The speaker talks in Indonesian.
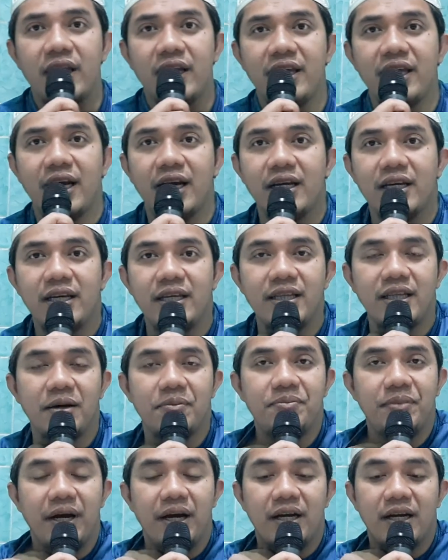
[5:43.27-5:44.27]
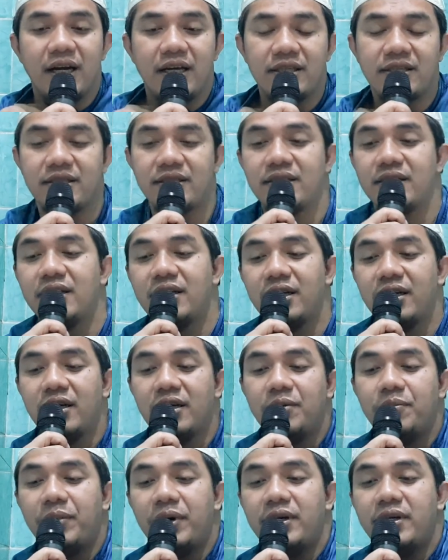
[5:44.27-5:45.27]
yang kita bakas
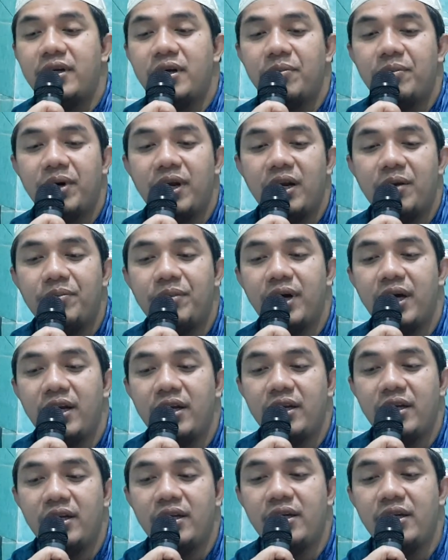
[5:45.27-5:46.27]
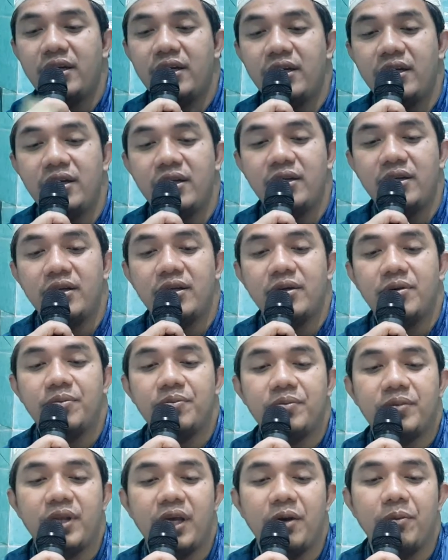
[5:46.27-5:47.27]
pada malam hari ini ini
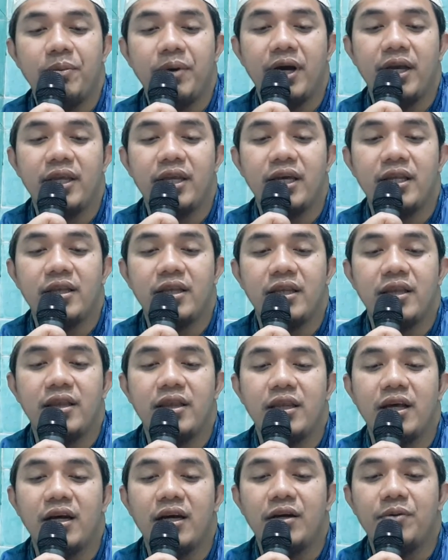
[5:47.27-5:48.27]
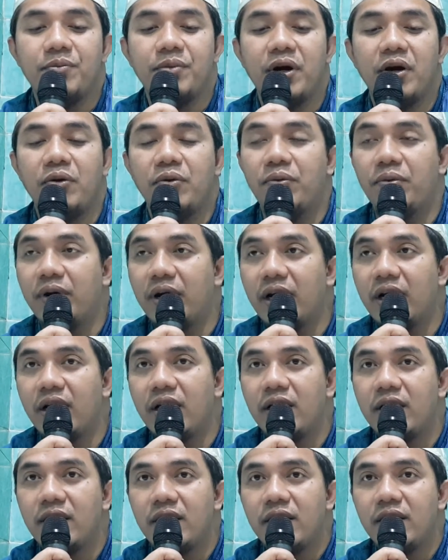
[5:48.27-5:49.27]
temanya tentang
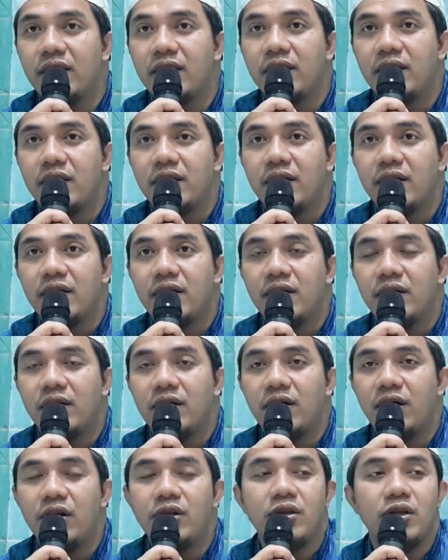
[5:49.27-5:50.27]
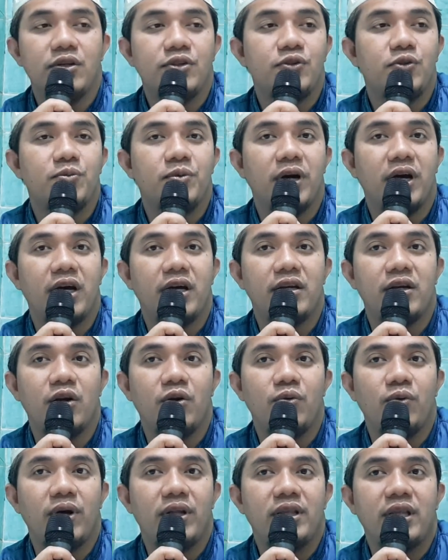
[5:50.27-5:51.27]
bahwa Allah
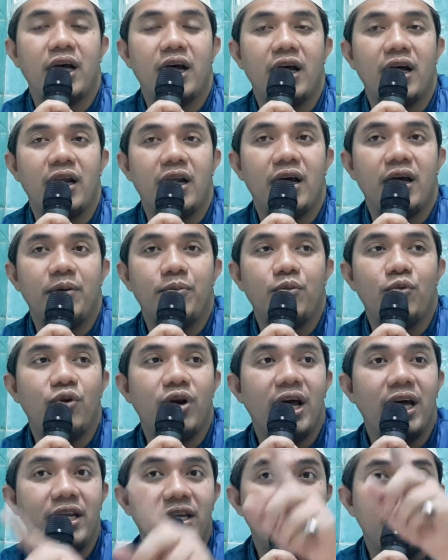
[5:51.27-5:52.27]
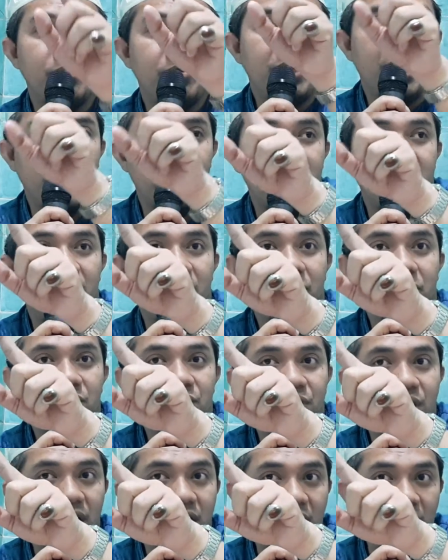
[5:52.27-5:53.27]
Subhanahu wa taala mulai Nabi Adam
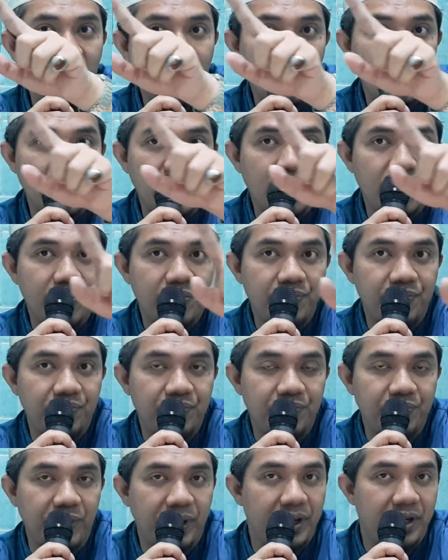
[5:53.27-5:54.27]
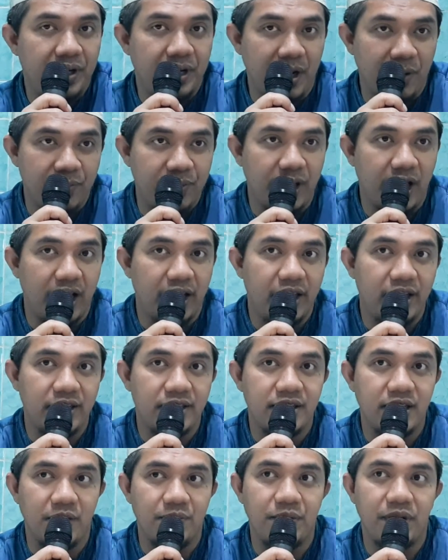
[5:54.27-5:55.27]
sampai Nabi akhir
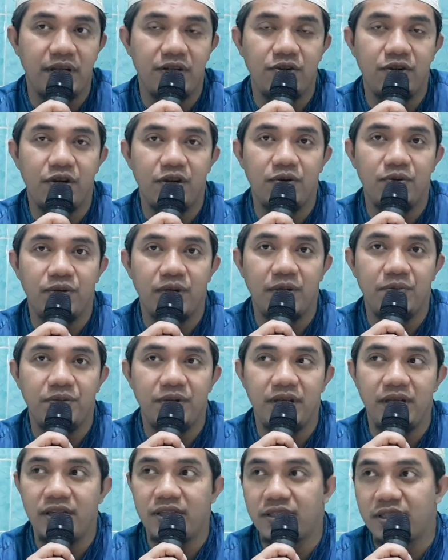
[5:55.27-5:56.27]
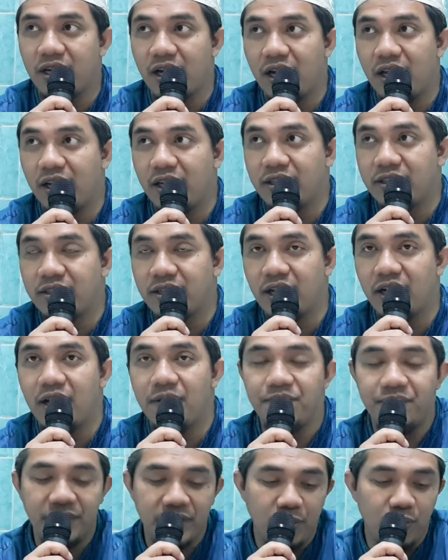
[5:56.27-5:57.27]
zaman yaitu Nabi Isa
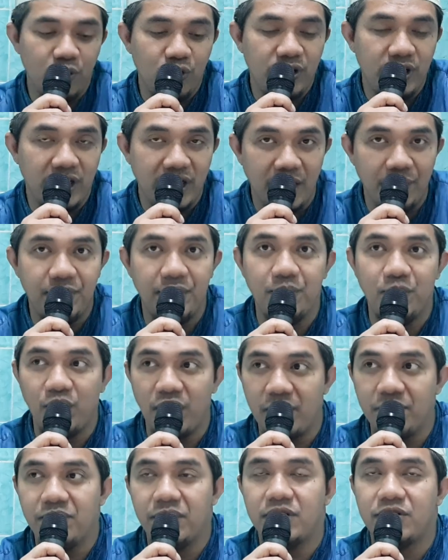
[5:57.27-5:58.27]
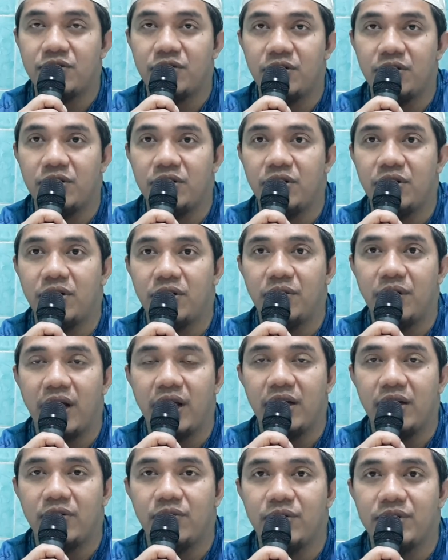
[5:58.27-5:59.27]
alaihissalam kemudian Nabi Muhammad sallallahu
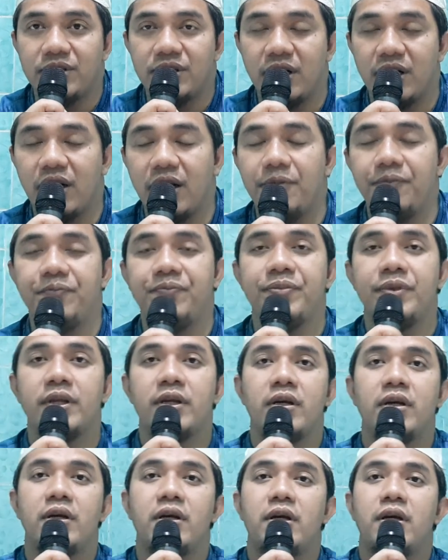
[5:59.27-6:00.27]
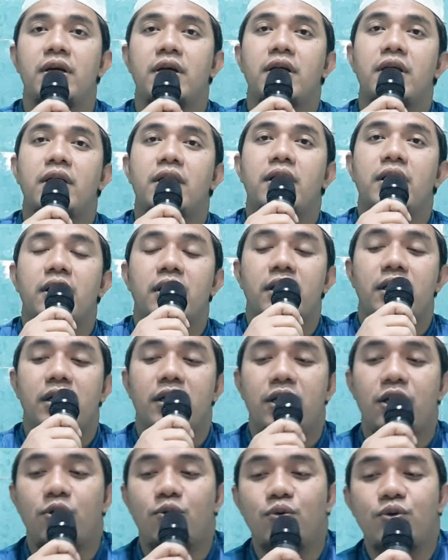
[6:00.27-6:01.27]
alaihi wasallam
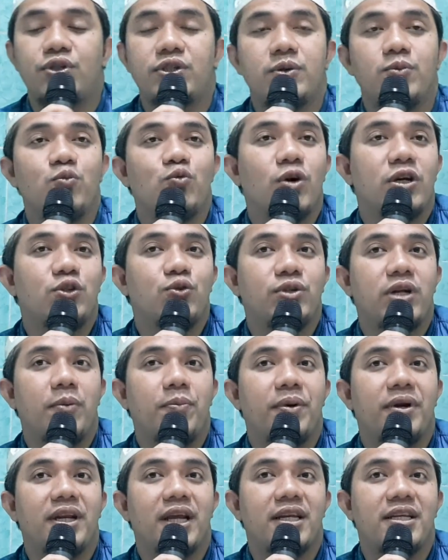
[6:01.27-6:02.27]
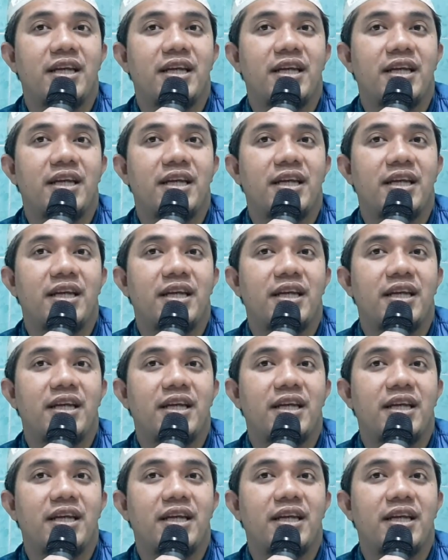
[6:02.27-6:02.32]
itu semua sudah pernah